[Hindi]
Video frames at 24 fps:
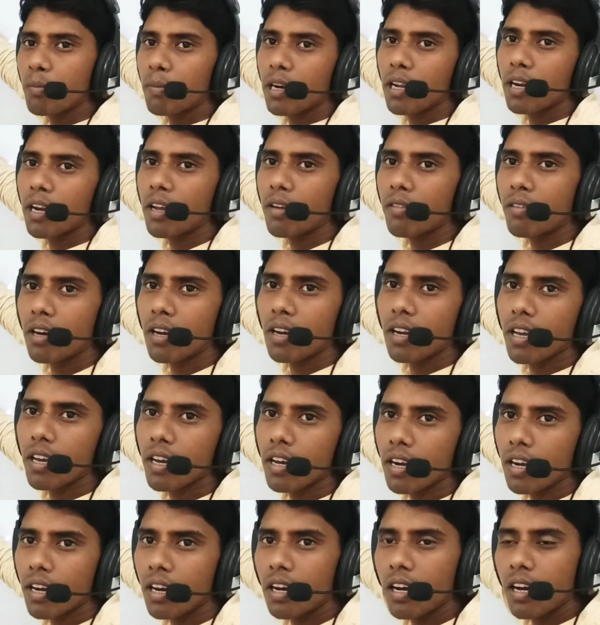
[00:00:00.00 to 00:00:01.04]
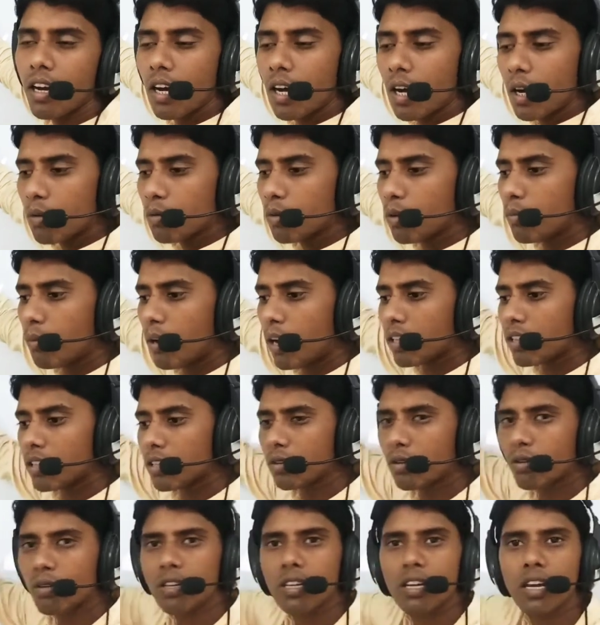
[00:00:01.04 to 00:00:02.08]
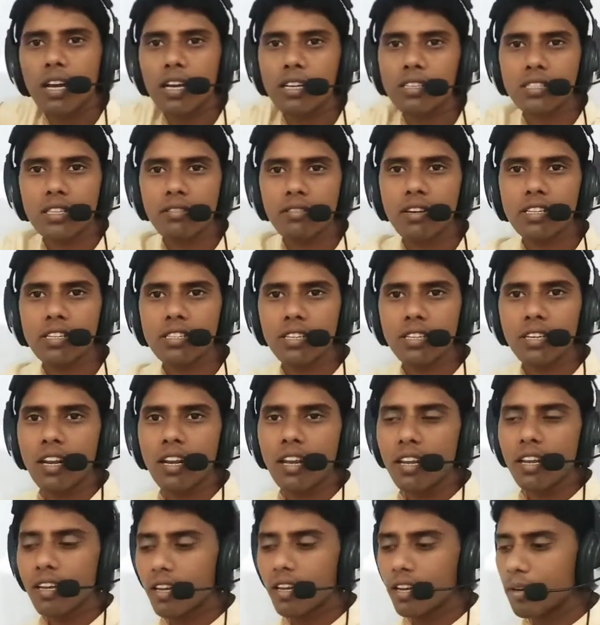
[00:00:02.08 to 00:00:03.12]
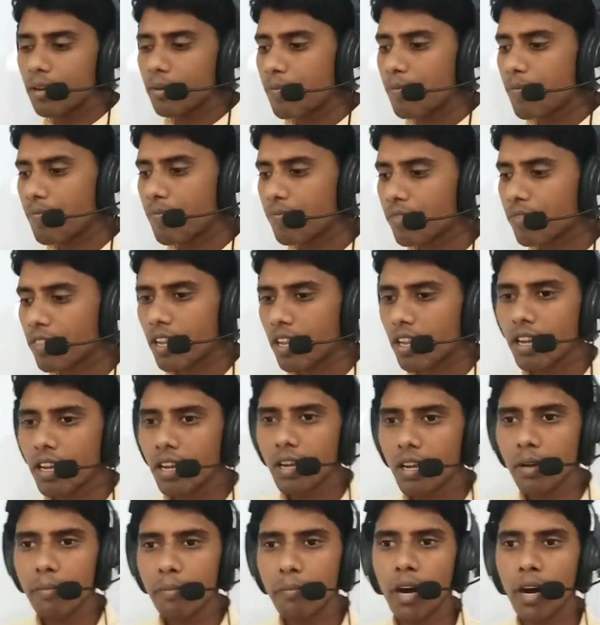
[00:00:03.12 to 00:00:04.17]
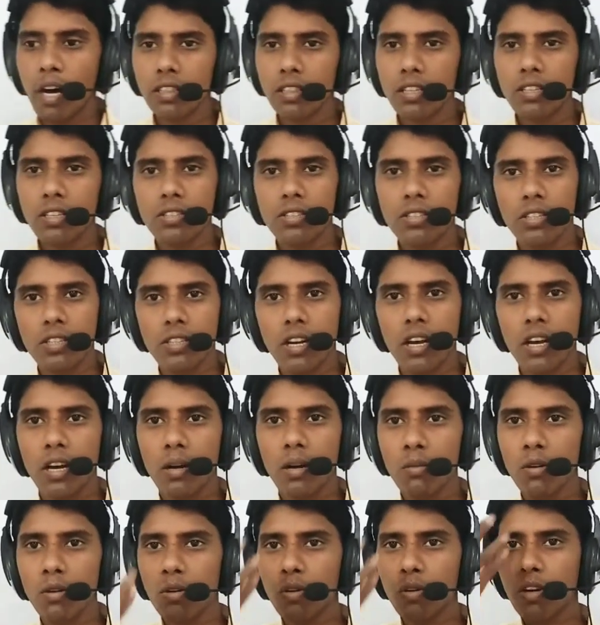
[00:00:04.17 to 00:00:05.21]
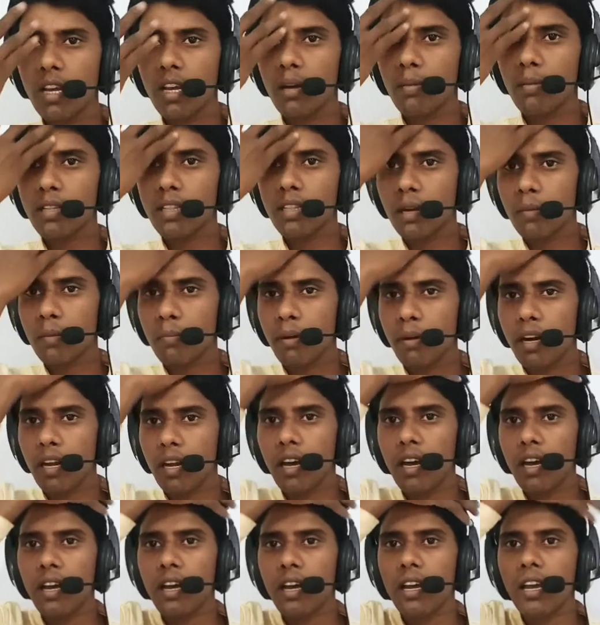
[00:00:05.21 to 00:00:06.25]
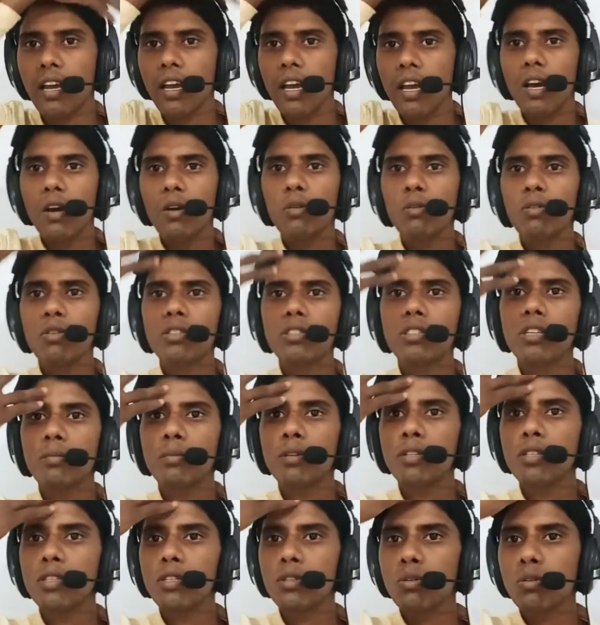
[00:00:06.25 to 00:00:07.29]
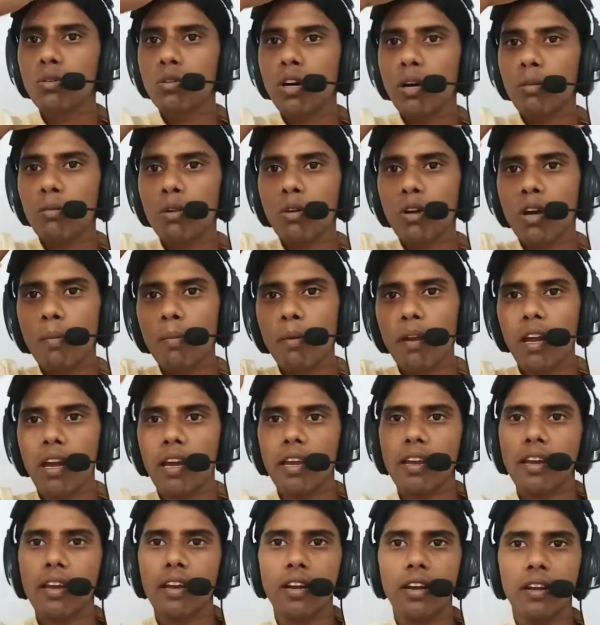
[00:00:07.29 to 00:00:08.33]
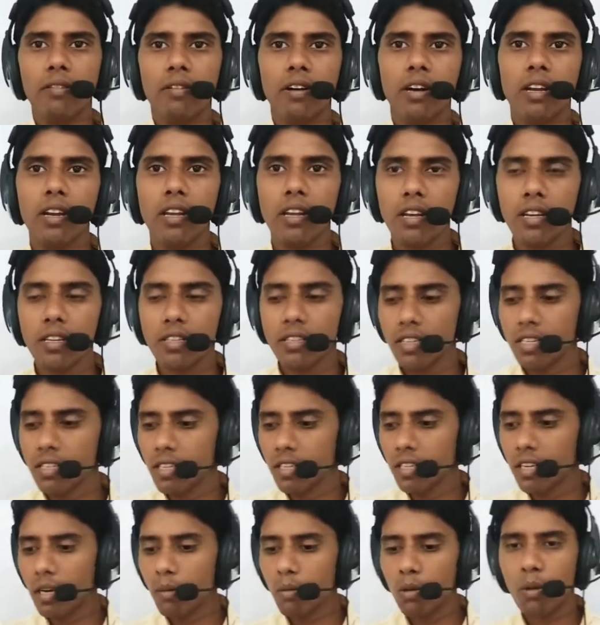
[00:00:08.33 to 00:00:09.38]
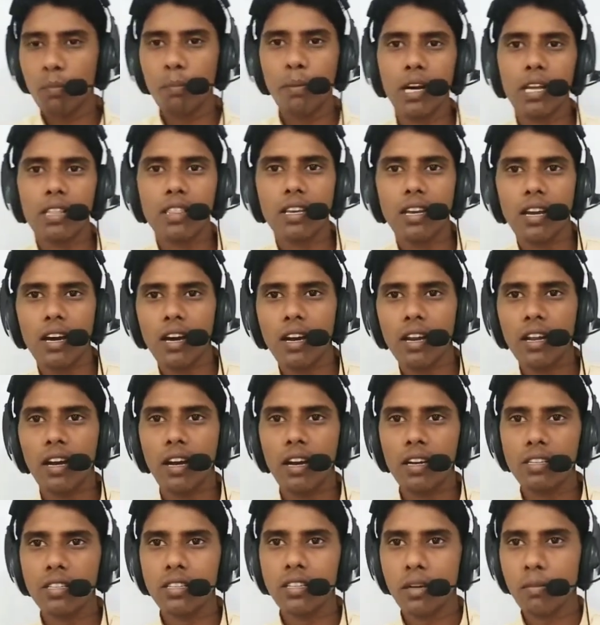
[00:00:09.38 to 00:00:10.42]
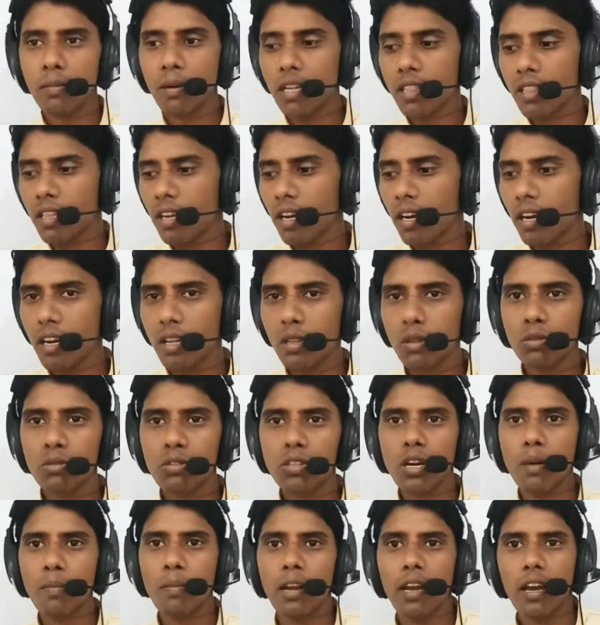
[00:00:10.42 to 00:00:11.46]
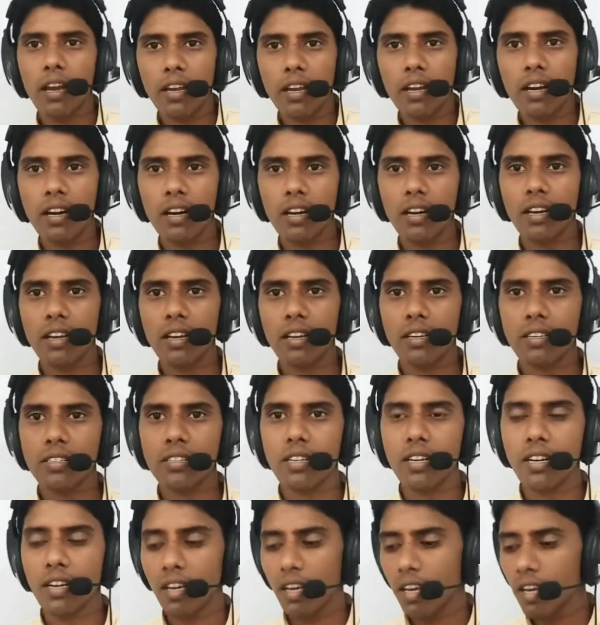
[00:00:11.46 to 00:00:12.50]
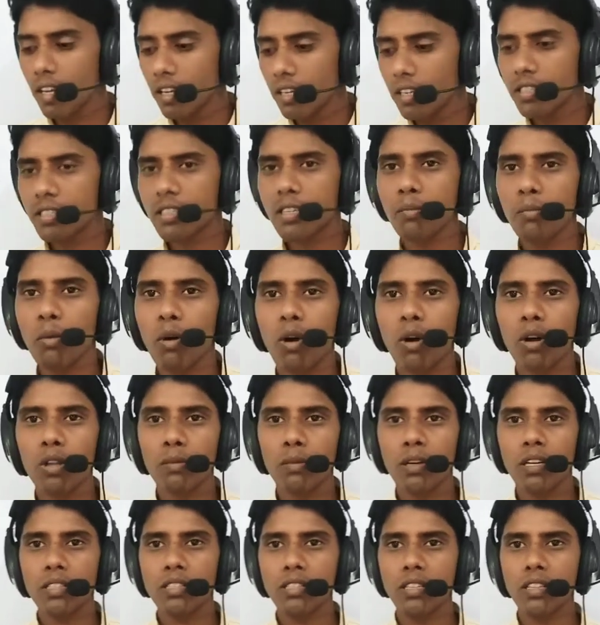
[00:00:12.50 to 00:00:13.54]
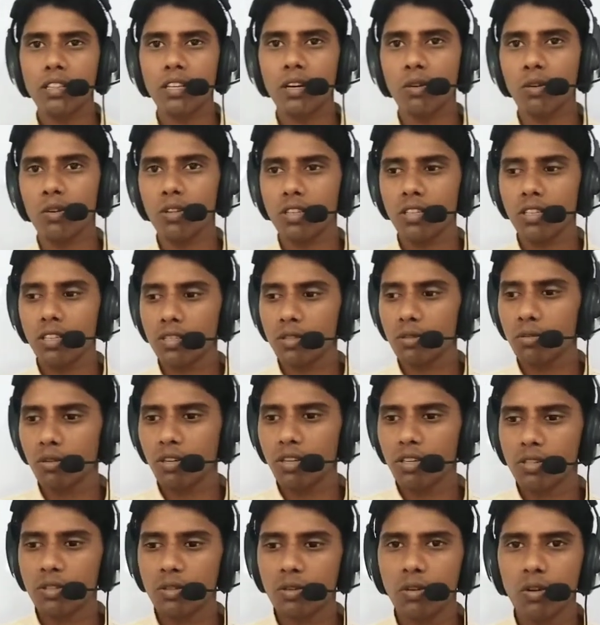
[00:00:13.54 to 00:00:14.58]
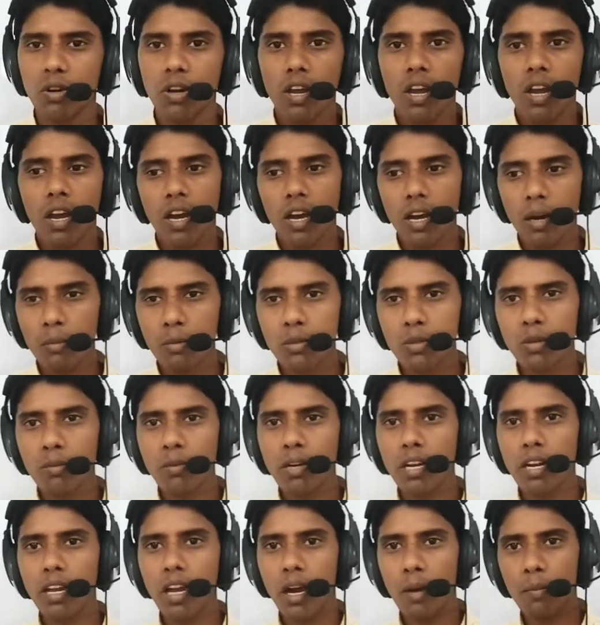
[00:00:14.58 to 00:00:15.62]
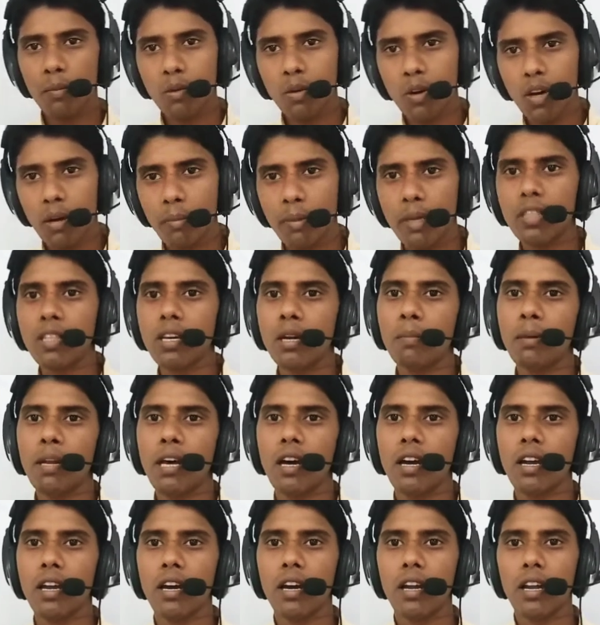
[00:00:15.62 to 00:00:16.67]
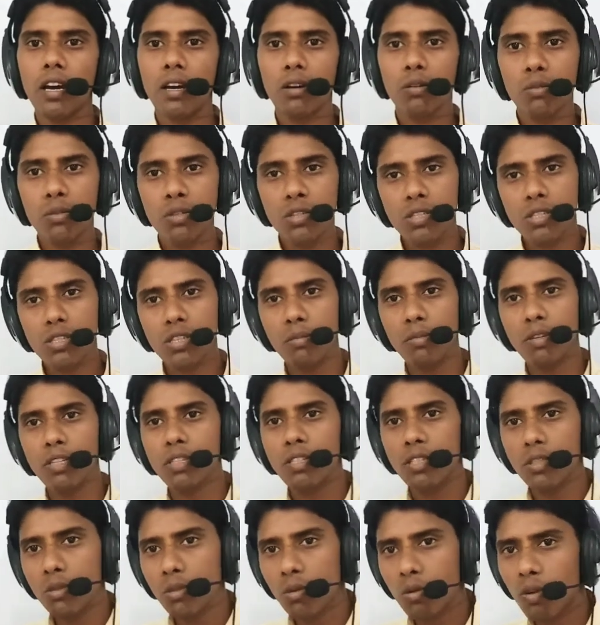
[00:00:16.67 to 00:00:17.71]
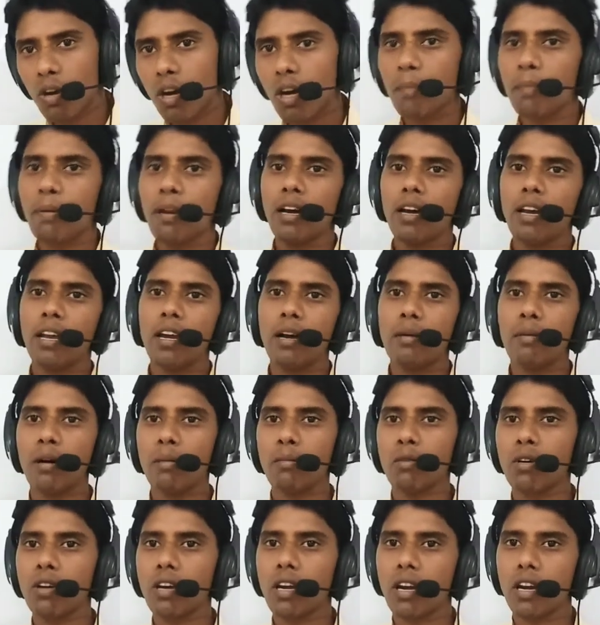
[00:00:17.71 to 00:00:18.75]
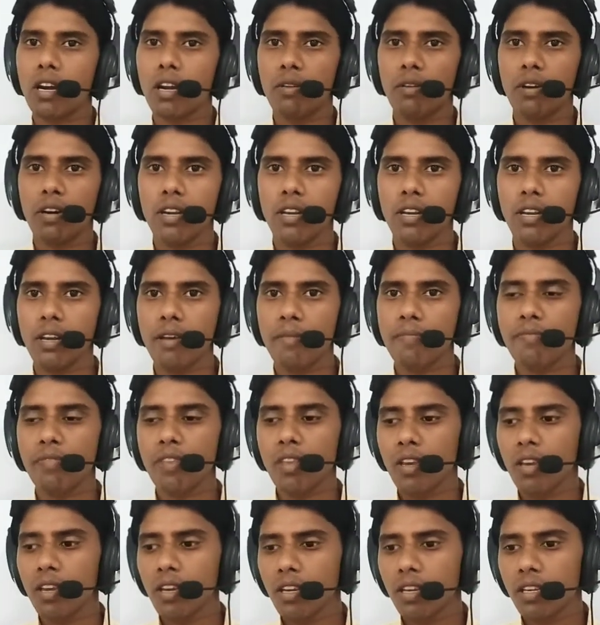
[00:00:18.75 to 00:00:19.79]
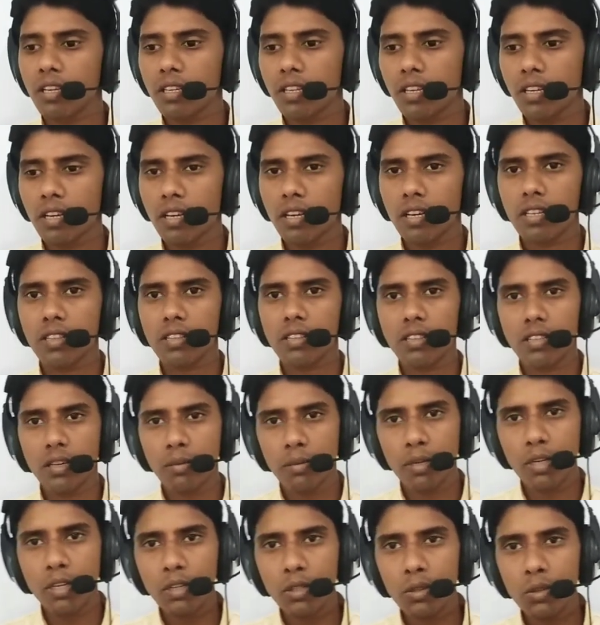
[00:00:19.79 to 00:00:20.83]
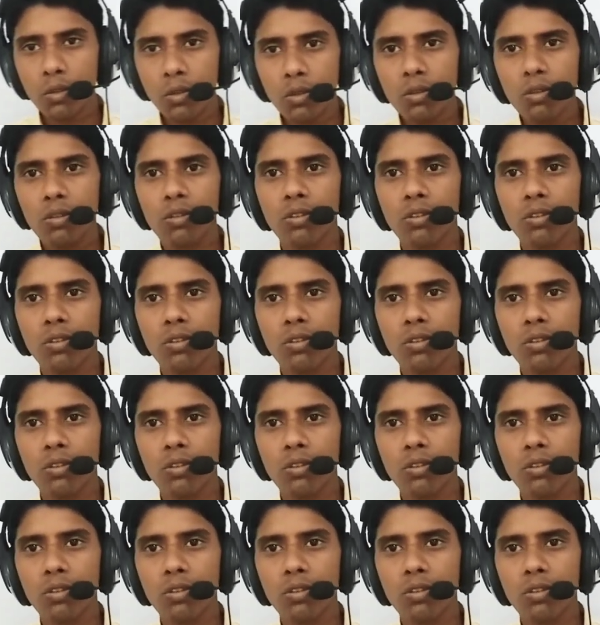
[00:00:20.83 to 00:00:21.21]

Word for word: पढ़ने वाले हैं ना वो बातें कोई ऐसे वैसी नहीं है बातें जितना हम लोगों ने अभी तक पढ़ा है उन सभी चीज़ों को हम लोग अप्लाई करने वाले हैं जैसे कि हम लोग पढ़ते आ रहे हैं आज तक पढ़ते आ रहे हैं तो उसका अप्लाई कहाँ करेंगे सर इसकी बहुत बड़ी चिंता होती है स्टूडेंट्स को अब जो मैंने आपको अभी तक पढ़ाया ना उन सभी चीज़ों को अप्लाई अब हम लोग करने वाले हैं तभी तो